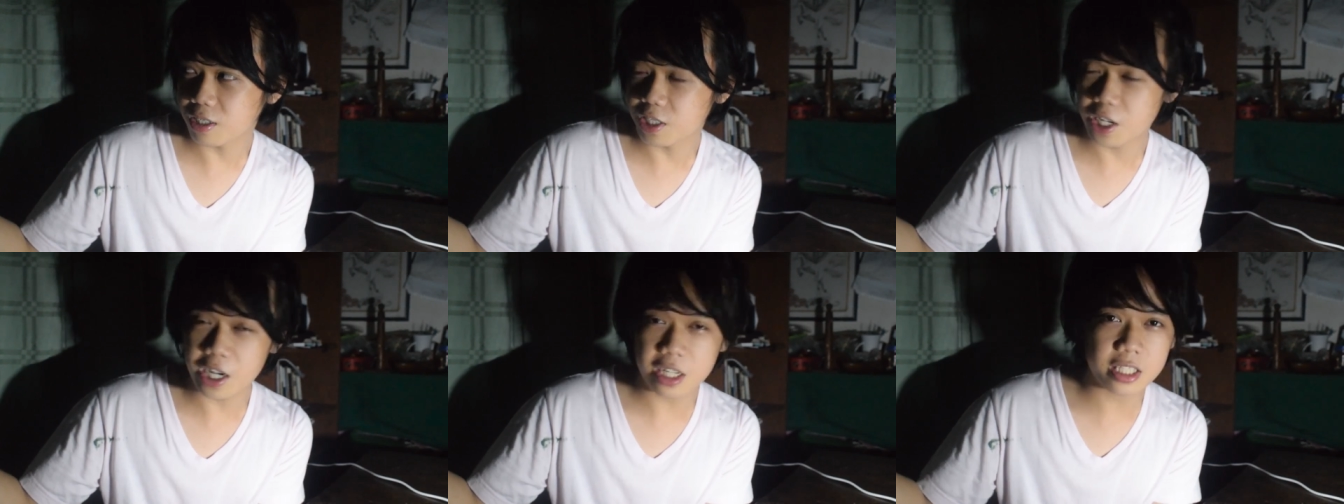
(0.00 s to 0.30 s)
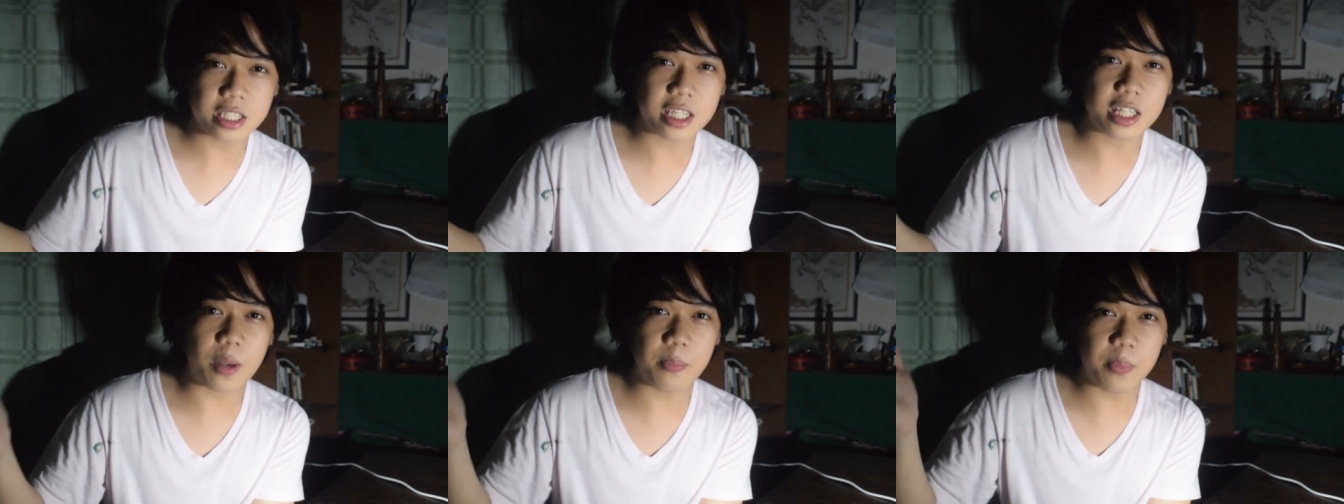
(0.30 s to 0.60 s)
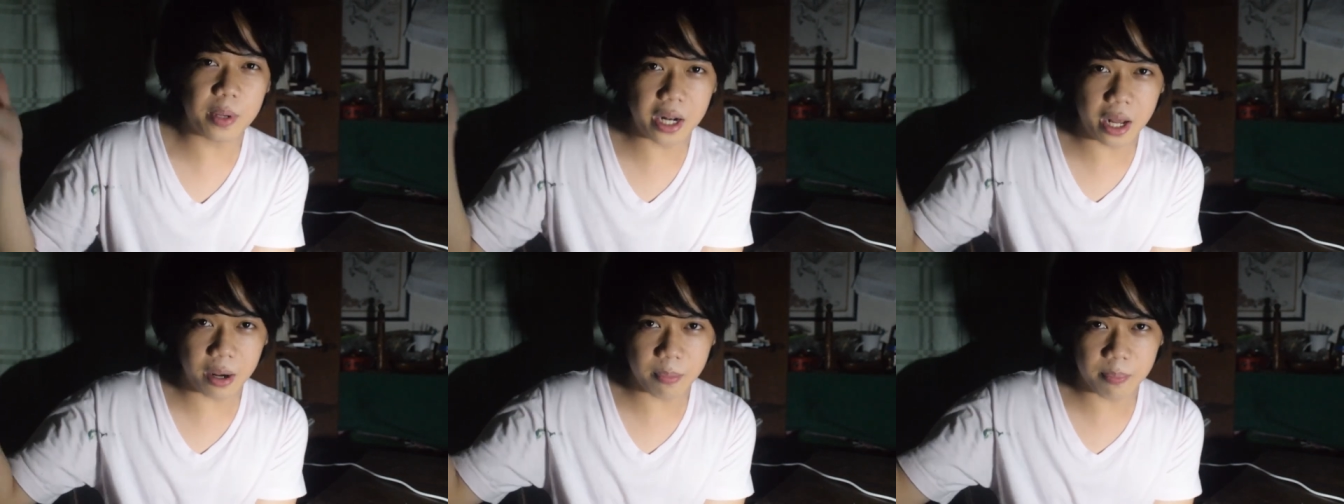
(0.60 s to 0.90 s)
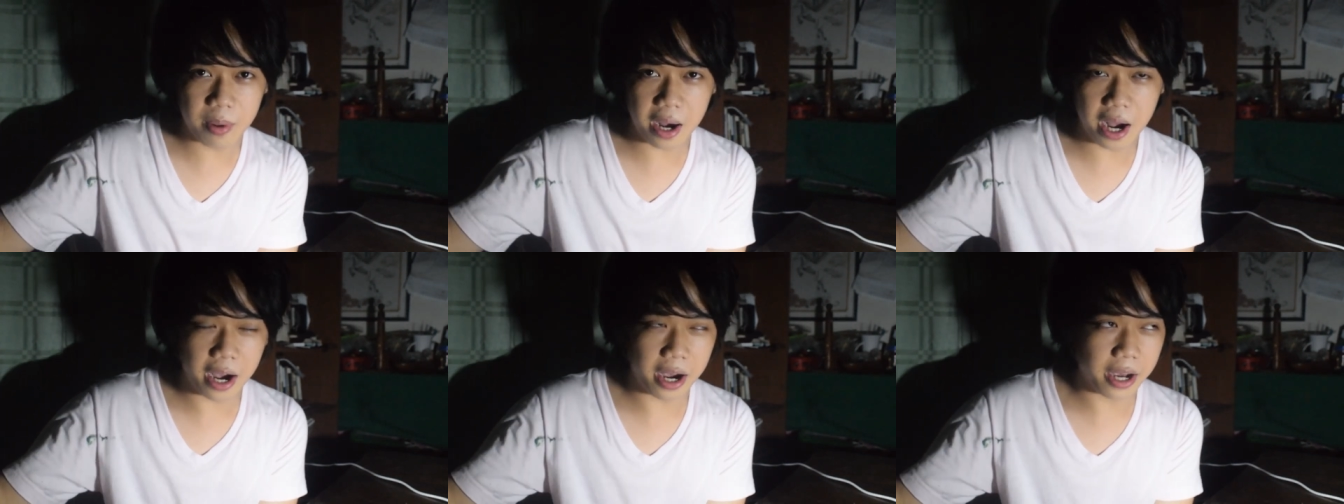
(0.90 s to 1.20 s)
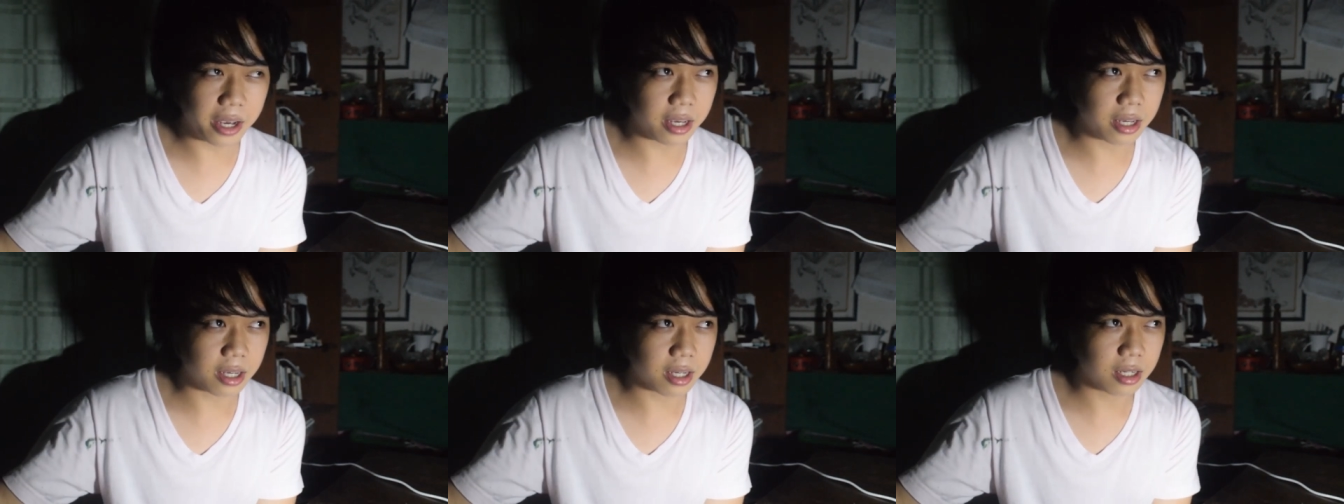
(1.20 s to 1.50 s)
dyan sa tabi ng
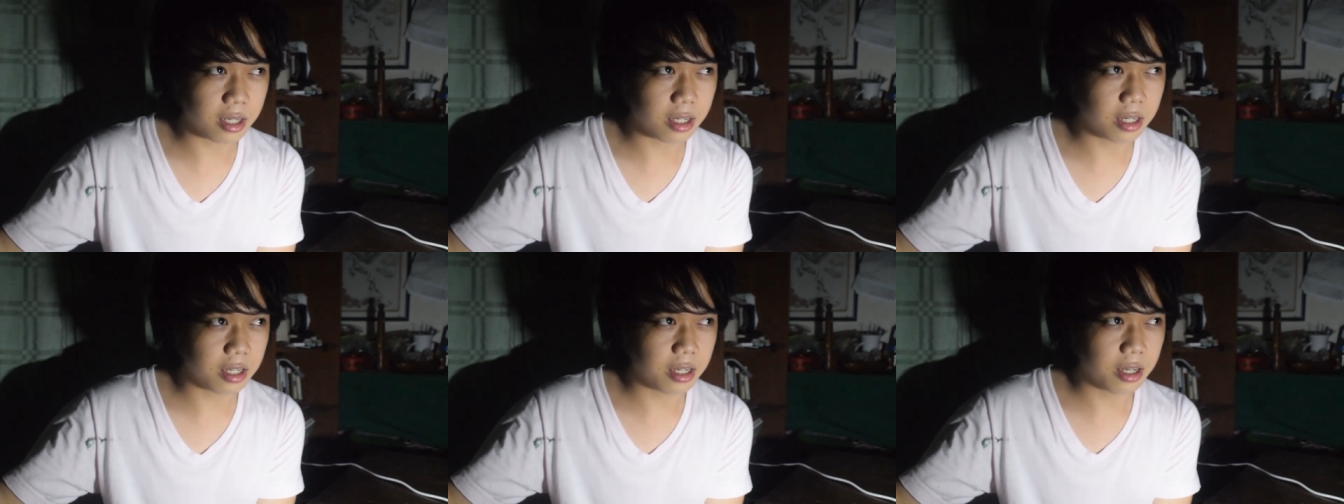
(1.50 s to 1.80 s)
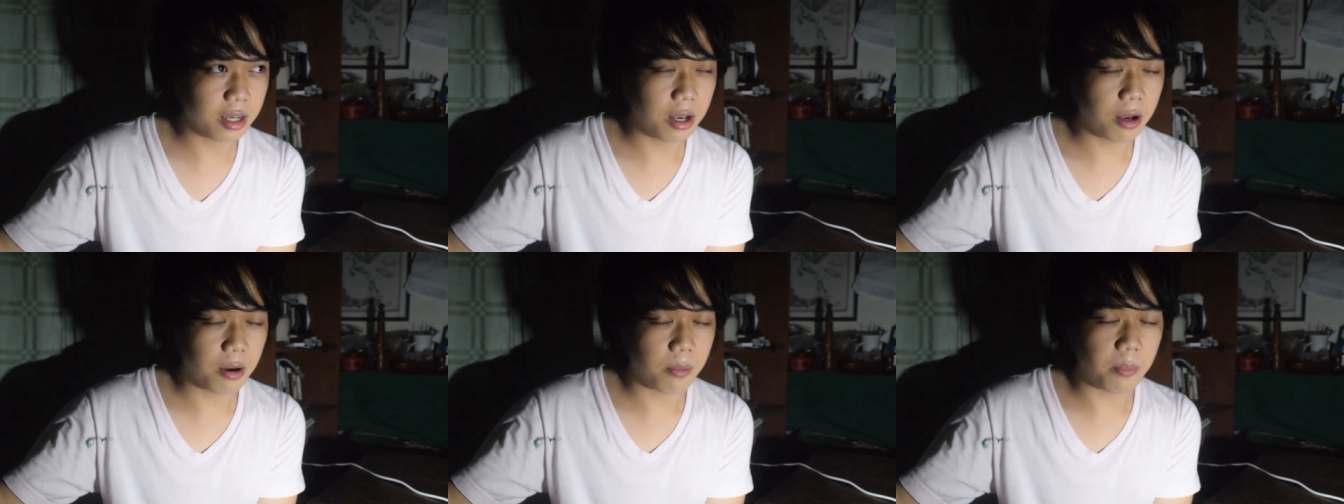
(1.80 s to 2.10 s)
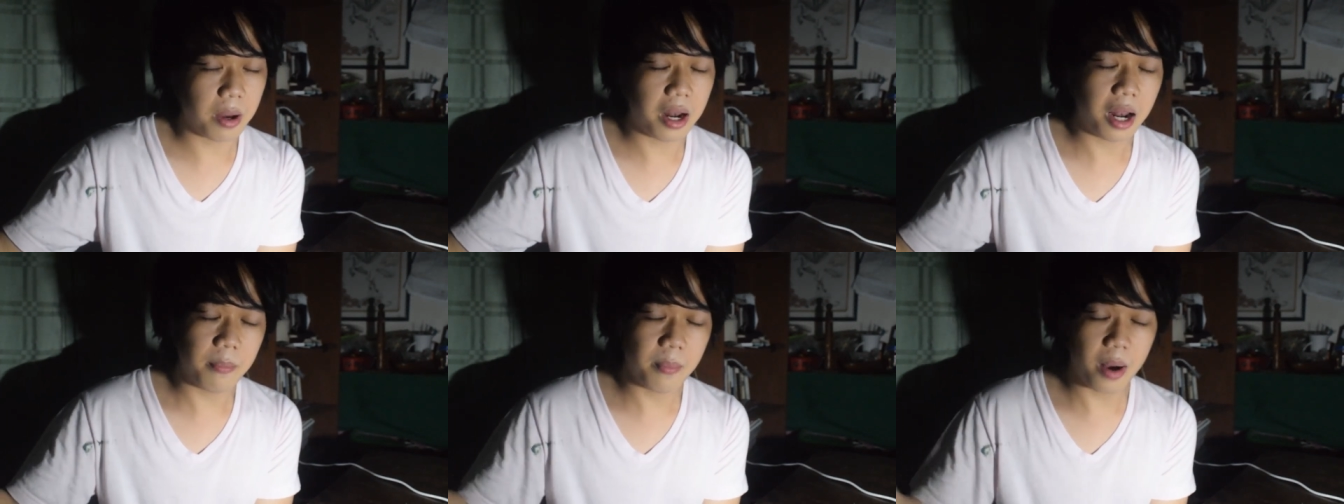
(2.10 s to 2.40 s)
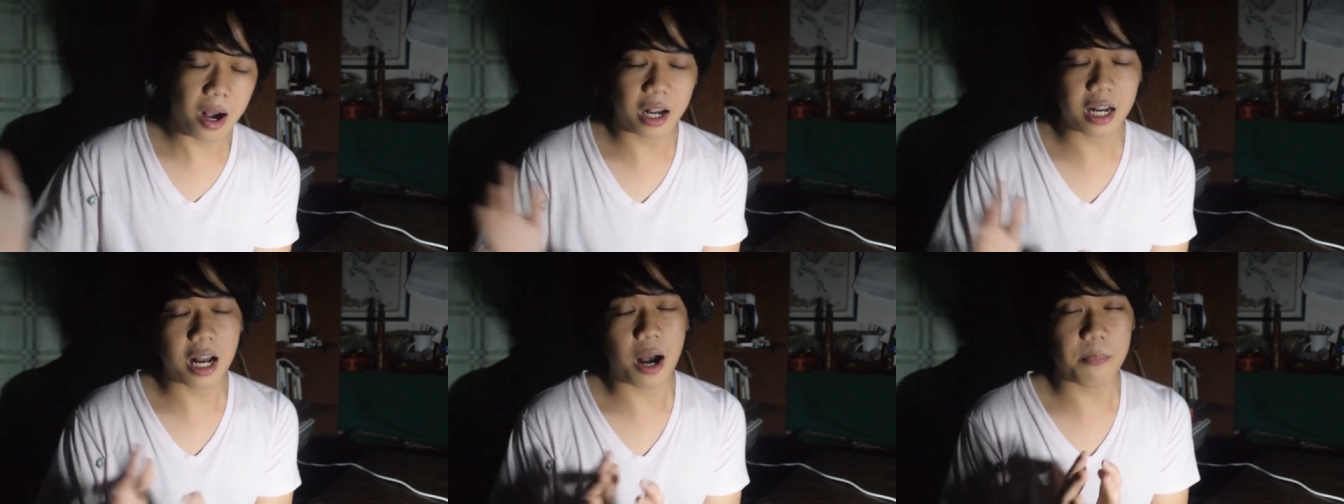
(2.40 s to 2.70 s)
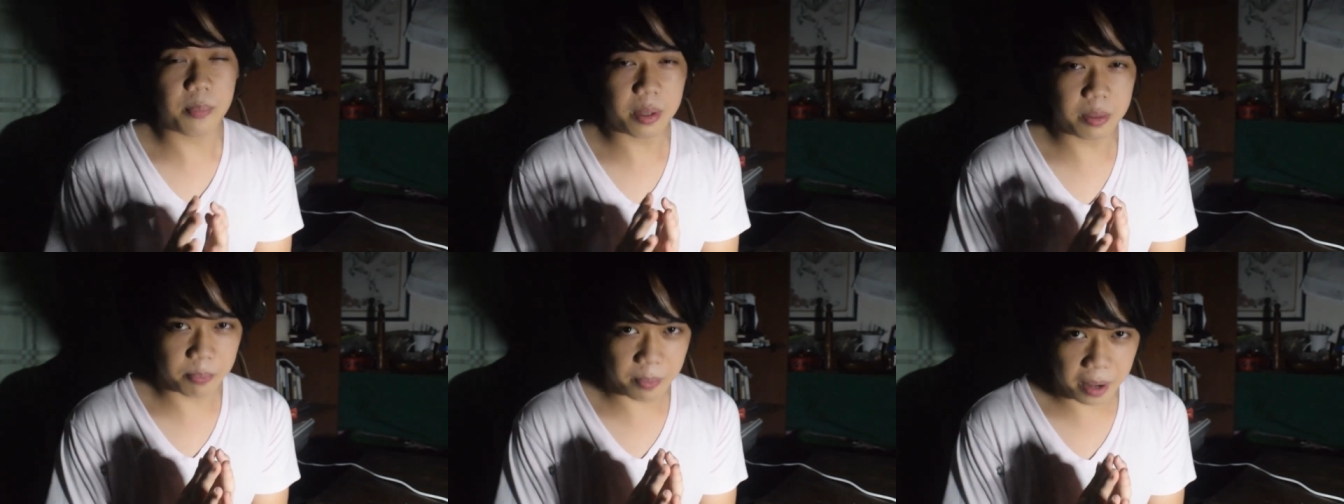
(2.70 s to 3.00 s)
bahay, malamang
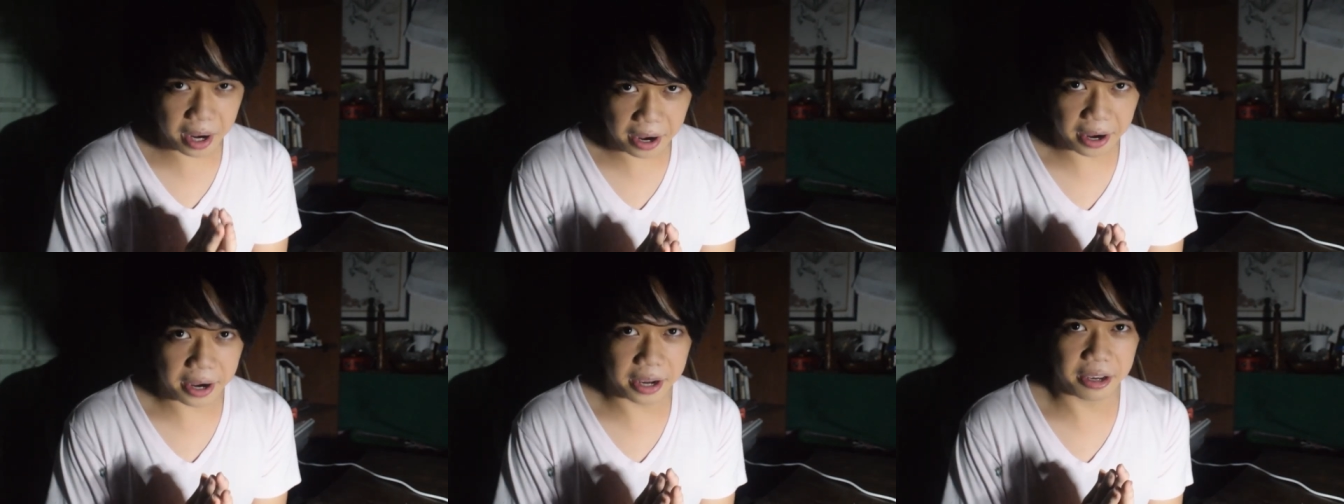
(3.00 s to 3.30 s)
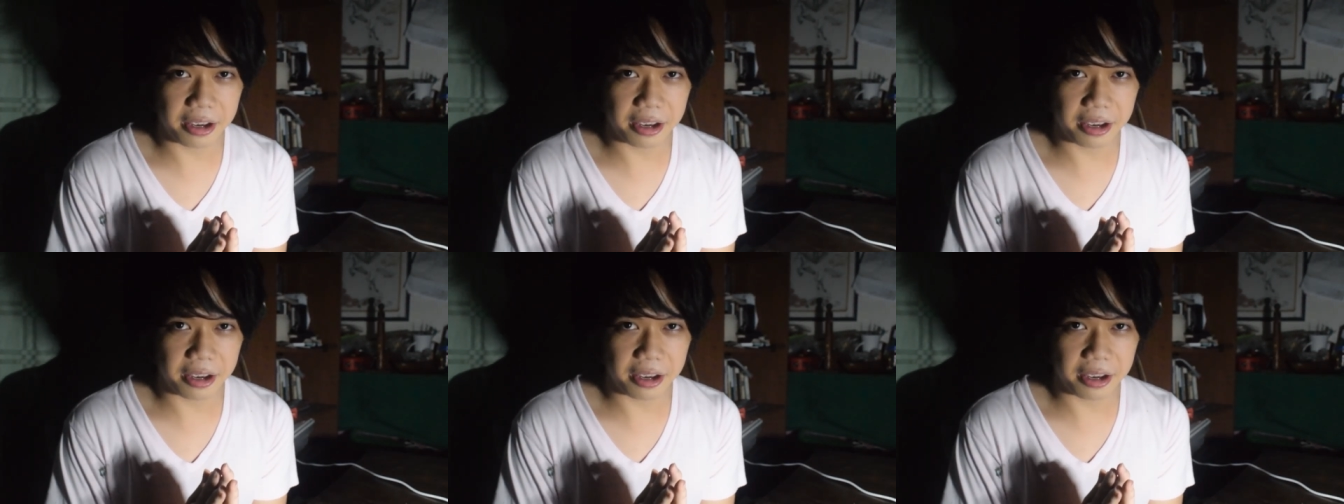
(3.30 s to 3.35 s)
kapitbahay,